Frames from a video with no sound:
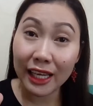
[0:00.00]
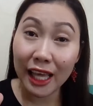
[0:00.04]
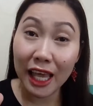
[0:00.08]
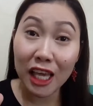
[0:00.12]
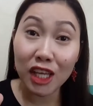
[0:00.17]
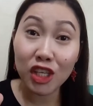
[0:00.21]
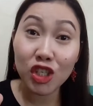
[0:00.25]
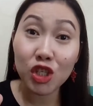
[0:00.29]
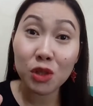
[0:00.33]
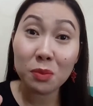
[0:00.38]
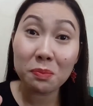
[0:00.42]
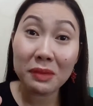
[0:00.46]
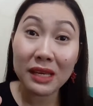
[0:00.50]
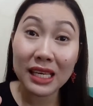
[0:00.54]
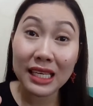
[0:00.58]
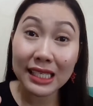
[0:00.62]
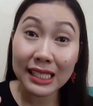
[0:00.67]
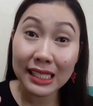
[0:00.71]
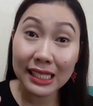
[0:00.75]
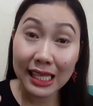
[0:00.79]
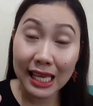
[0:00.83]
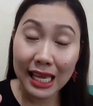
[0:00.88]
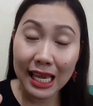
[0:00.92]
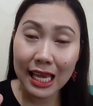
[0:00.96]
in
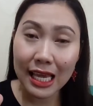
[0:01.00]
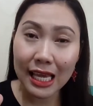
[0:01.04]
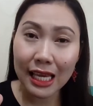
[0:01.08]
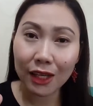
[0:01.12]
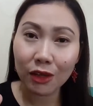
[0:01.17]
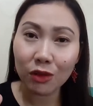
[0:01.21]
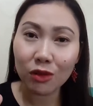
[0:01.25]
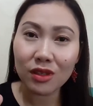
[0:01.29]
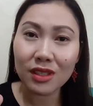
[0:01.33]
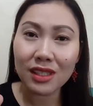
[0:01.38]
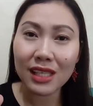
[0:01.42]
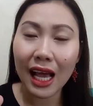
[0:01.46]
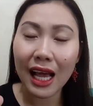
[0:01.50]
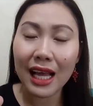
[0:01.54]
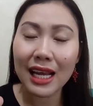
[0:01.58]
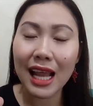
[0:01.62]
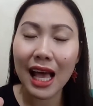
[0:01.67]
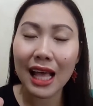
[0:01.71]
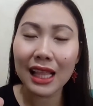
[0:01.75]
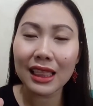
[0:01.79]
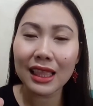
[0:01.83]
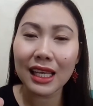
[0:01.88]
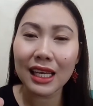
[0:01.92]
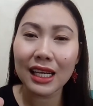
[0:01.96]
HBC kung saan
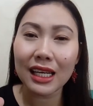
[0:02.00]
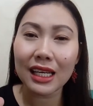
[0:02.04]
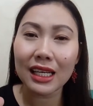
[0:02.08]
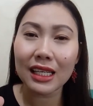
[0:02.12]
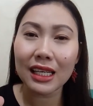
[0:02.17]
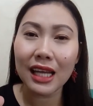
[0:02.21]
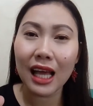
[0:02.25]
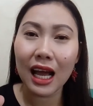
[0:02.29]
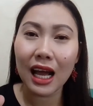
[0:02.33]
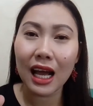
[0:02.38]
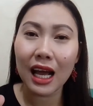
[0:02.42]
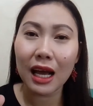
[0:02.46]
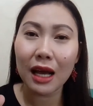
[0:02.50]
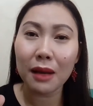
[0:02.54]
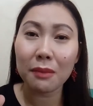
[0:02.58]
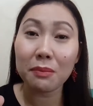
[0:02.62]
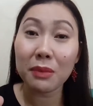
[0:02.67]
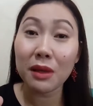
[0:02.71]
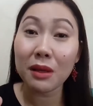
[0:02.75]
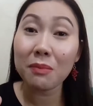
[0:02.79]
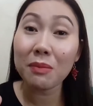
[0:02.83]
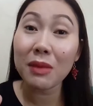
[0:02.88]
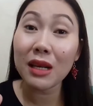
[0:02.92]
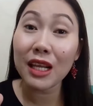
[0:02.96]
natin na uh,
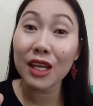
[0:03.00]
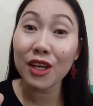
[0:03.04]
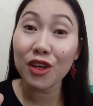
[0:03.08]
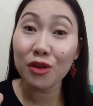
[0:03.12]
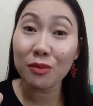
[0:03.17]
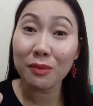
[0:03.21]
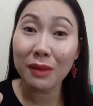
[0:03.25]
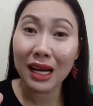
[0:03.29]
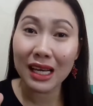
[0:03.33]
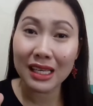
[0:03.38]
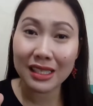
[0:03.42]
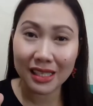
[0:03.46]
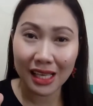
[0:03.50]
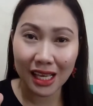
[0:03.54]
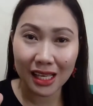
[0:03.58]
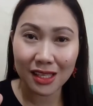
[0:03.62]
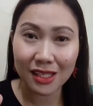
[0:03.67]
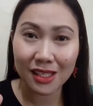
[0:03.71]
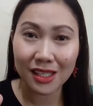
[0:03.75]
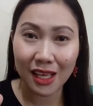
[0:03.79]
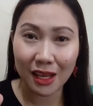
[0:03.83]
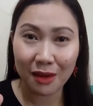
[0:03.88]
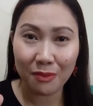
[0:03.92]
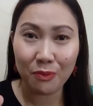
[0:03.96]
bibili yung mga
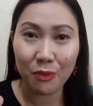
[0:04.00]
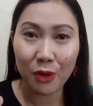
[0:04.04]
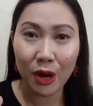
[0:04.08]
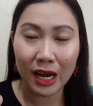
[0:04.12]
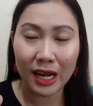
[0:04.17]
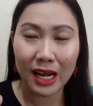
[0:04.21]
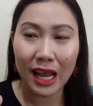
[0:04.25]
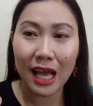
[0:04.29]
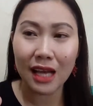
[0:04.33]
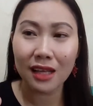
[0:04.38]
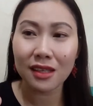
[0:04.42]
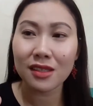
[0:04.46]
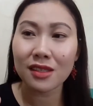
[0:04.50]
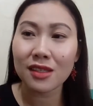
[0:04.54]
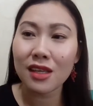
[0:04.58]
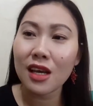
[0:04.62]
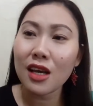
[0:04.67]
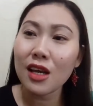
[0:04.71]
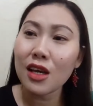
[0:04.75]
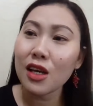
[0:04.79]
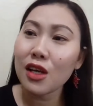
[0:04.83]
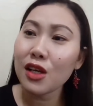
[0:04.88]
Sansan products.